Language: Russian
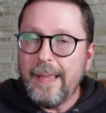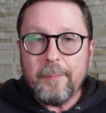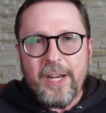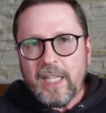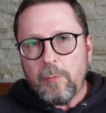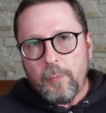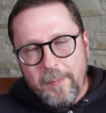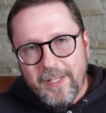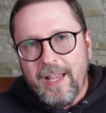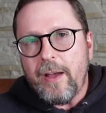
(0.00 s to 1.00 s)
При этом
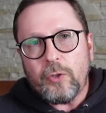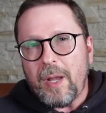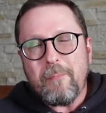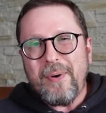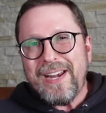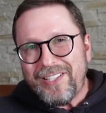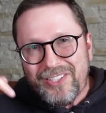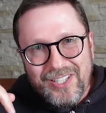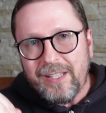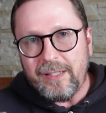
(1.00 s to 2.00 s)
упоминают там
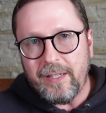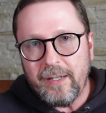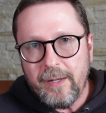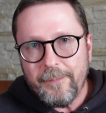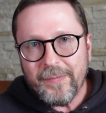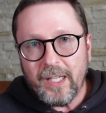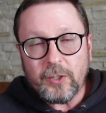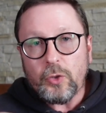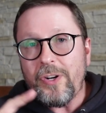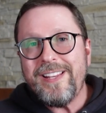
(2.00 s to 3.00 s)
политсилы, от
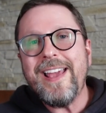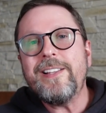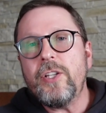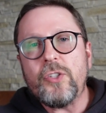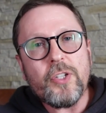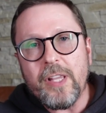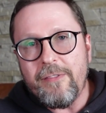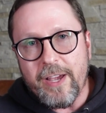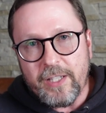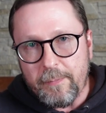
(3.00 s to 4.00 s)
которой ни один
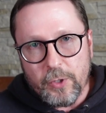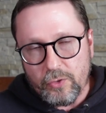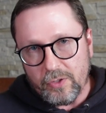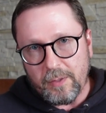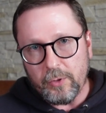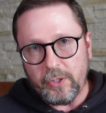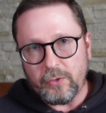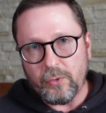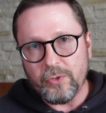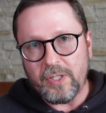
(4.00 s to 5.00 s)
человек не пошел работать
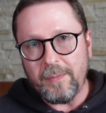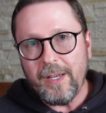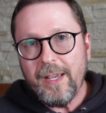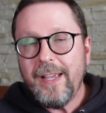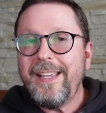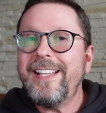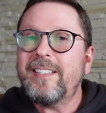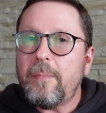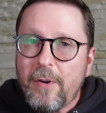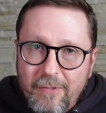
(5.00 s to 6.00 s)
с русскими. И
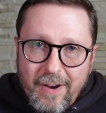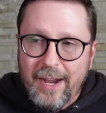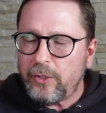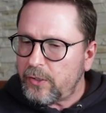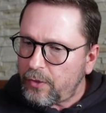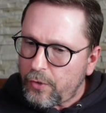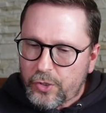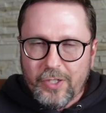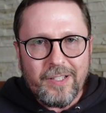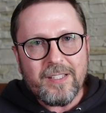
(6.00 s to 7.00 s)
забывают,
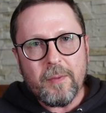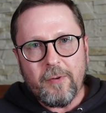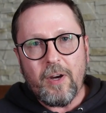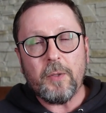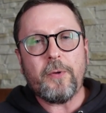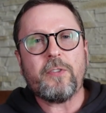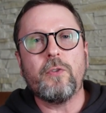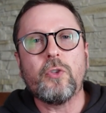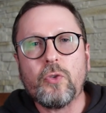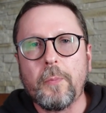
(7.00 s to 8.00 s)
совершенно забывают про
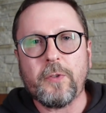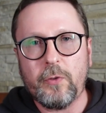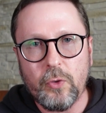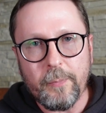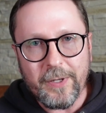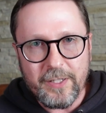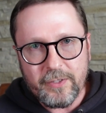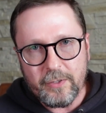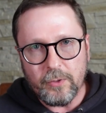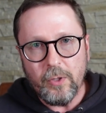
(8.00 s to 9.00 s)
свою собственную
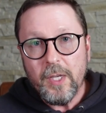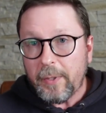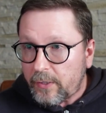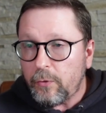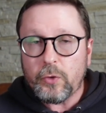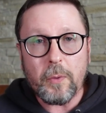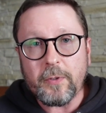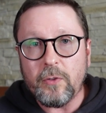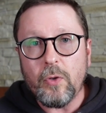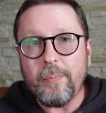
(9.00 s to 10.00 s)
политсилу, про свою
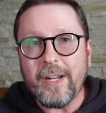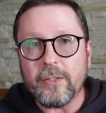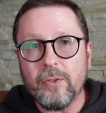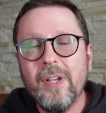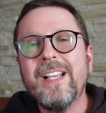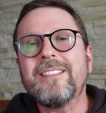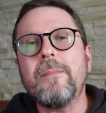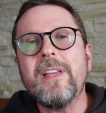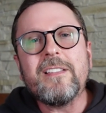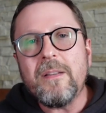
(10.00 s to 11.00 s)
собственную партию.
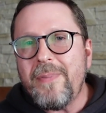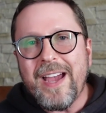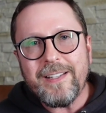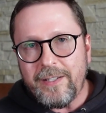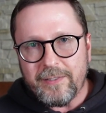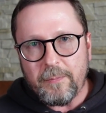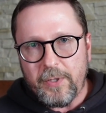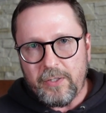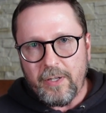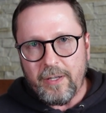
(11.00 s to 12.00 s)
Самих себя они не
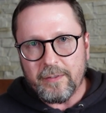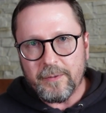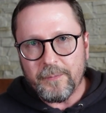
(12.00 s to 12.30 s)
запретят.